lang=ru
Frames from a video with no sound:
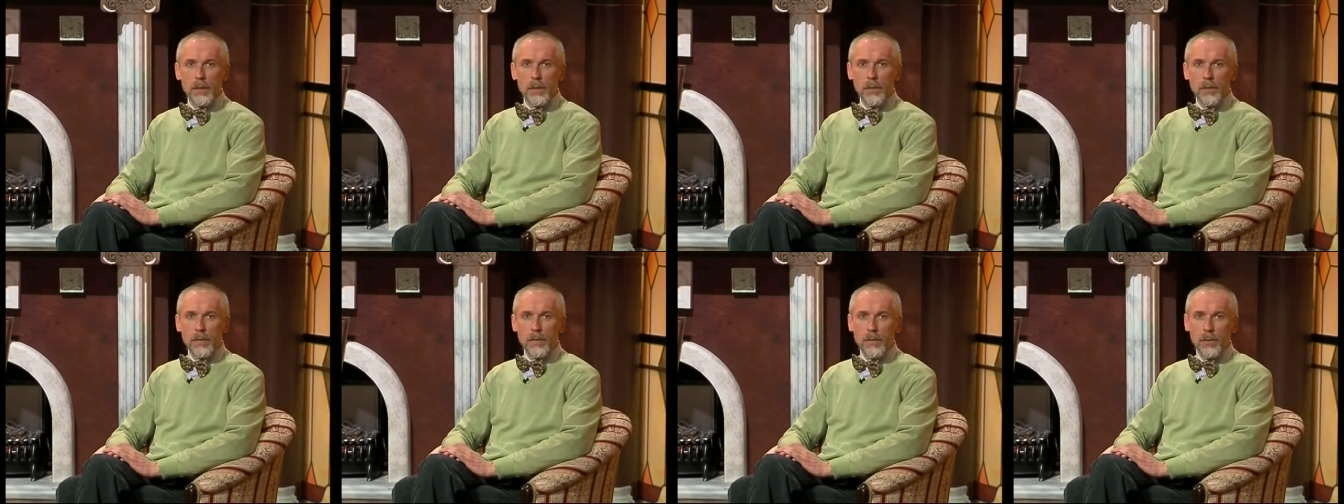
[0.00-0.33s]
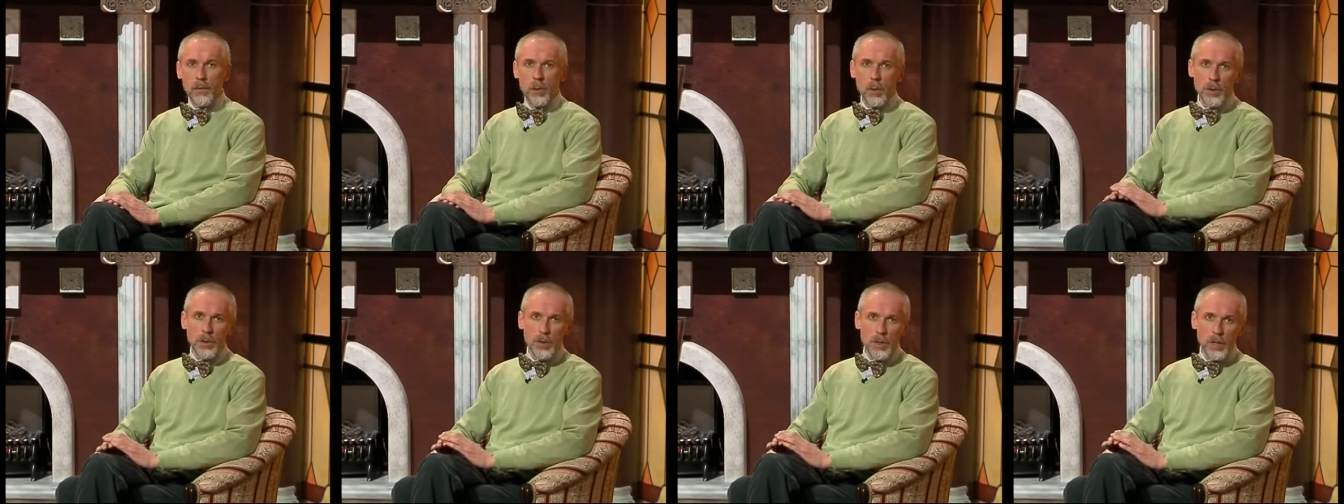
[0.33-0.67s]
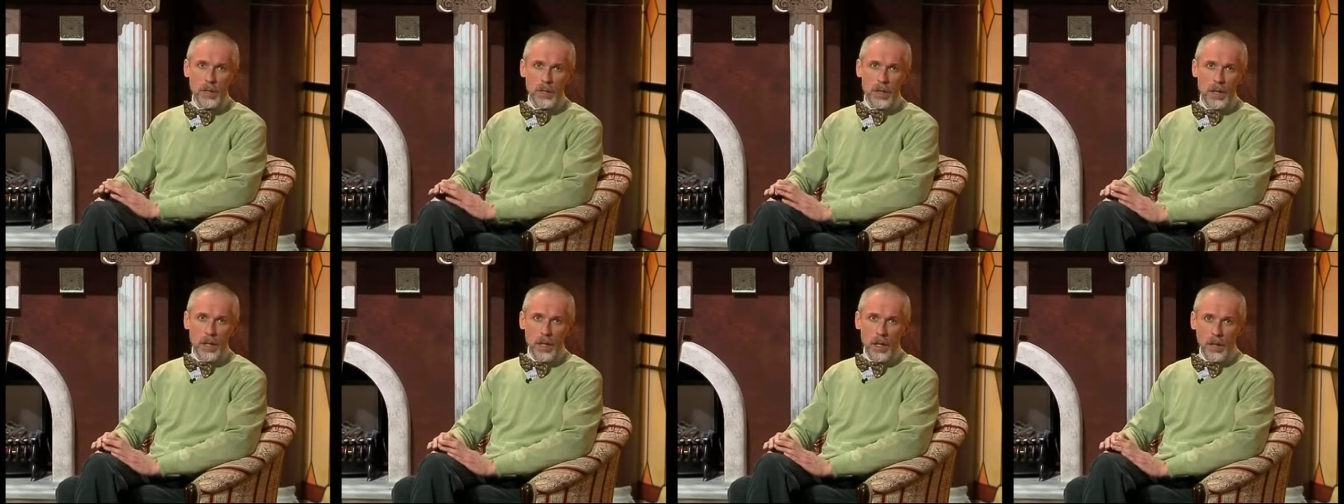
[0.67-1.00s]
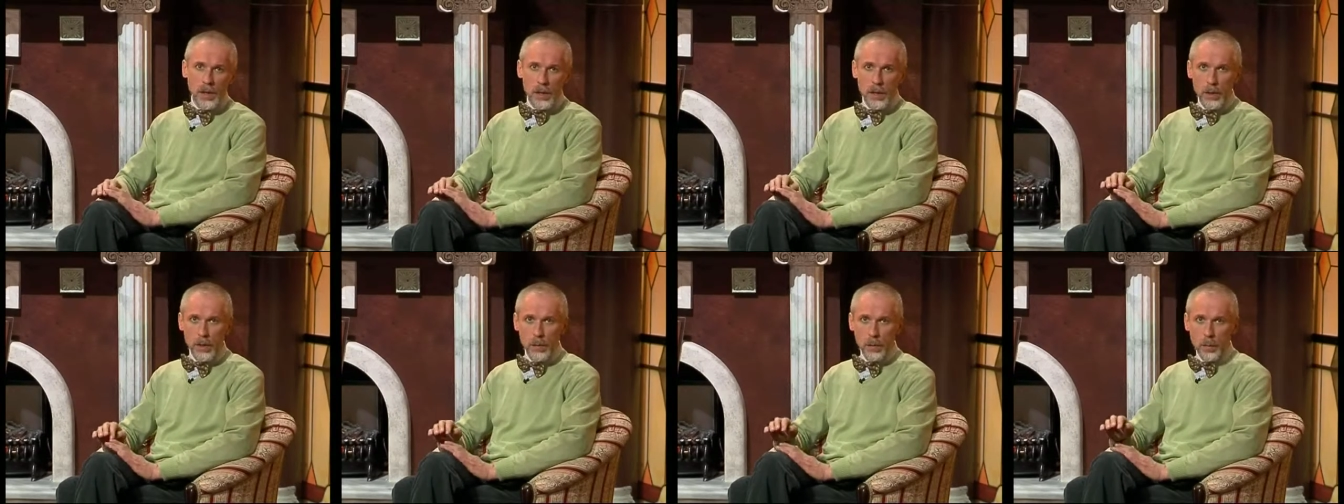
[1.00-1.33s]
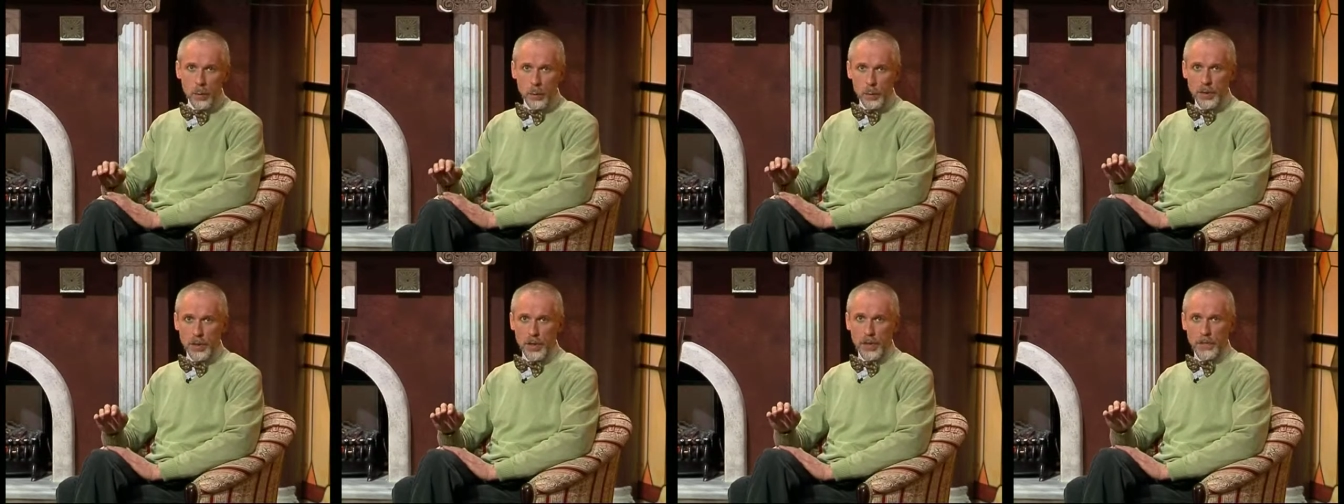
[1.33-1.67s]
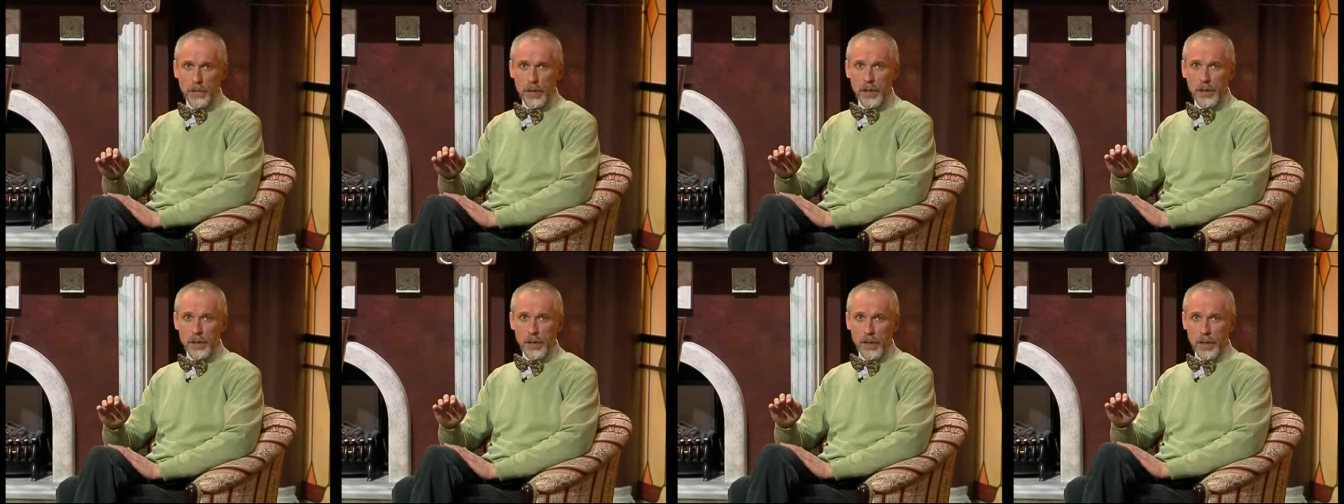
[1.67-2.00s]
В ходе англобурской
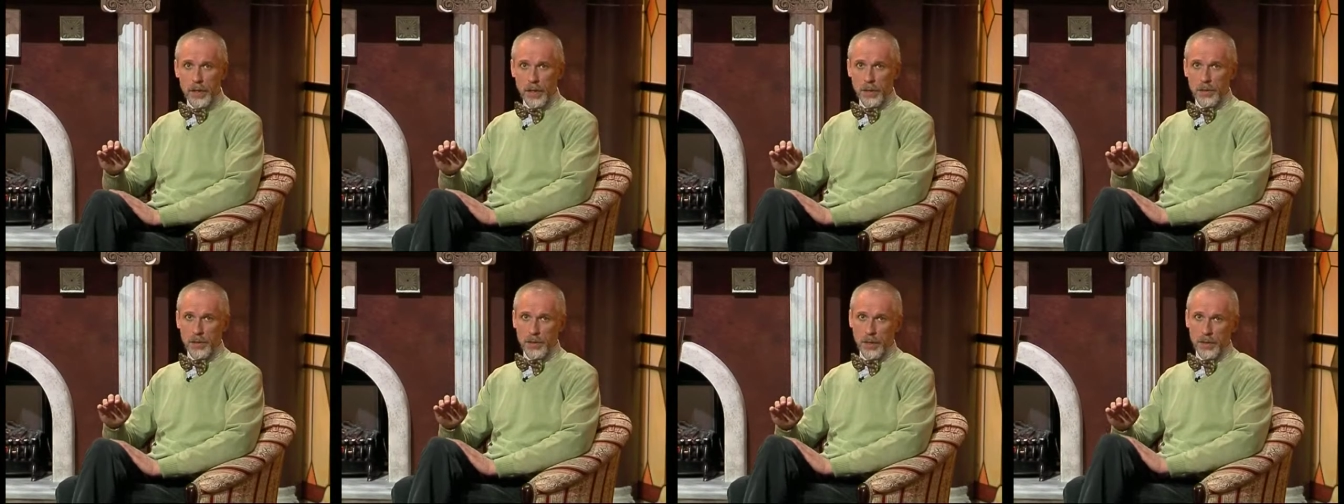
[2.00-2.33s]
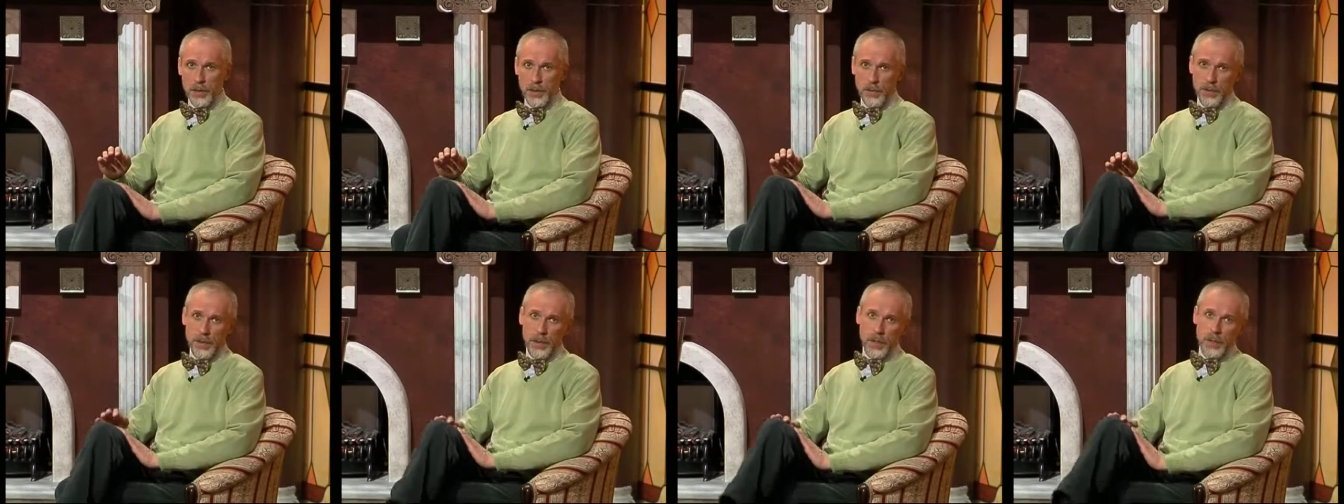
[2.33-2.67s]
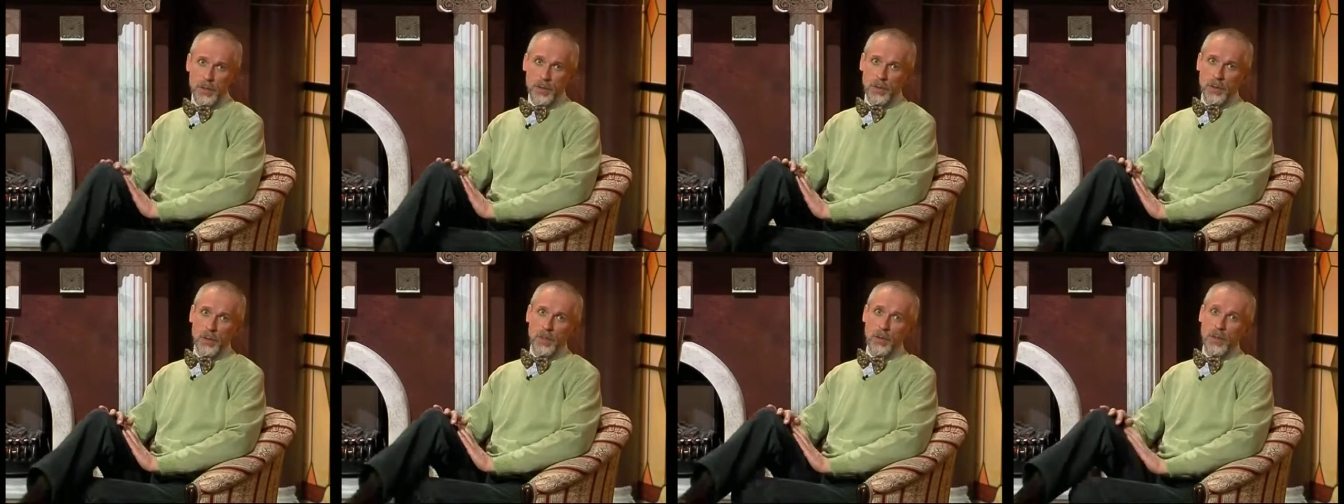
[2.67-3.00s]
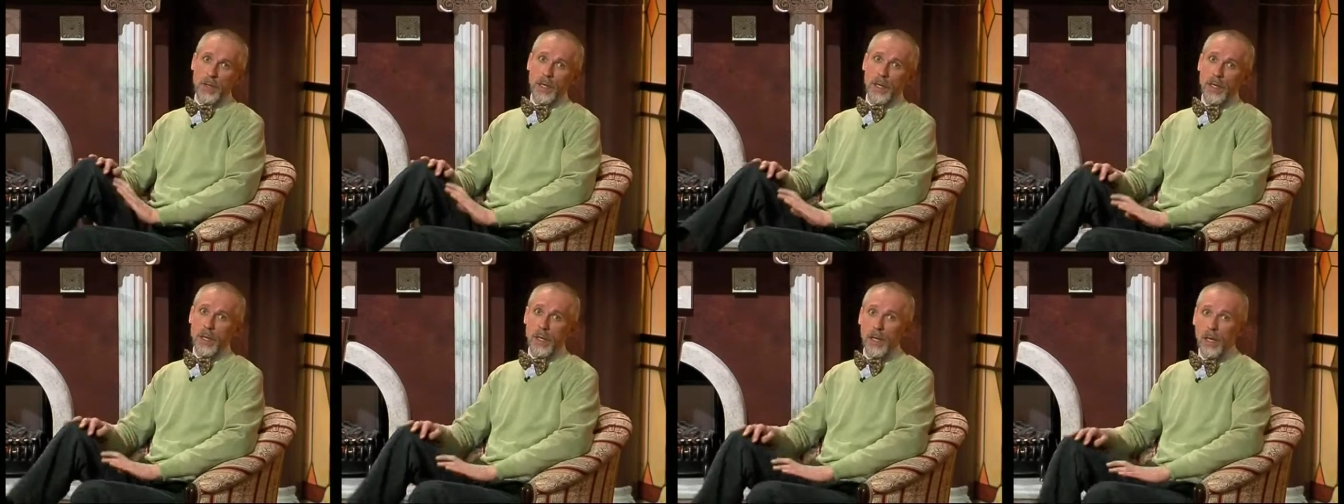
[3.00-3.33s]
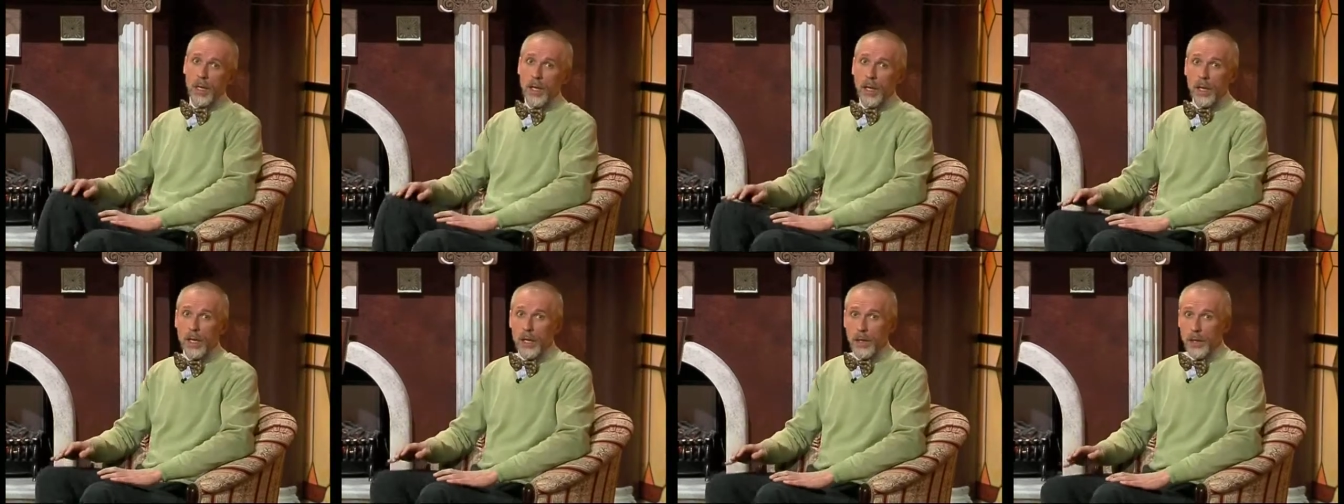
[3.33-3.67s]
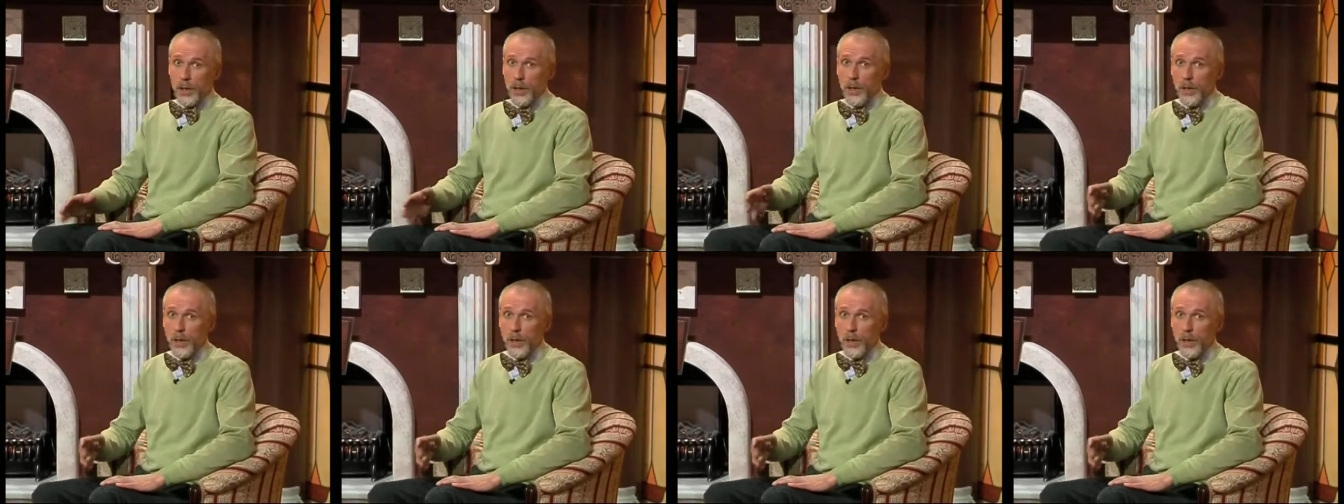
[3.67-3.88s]
войны конца XIX века и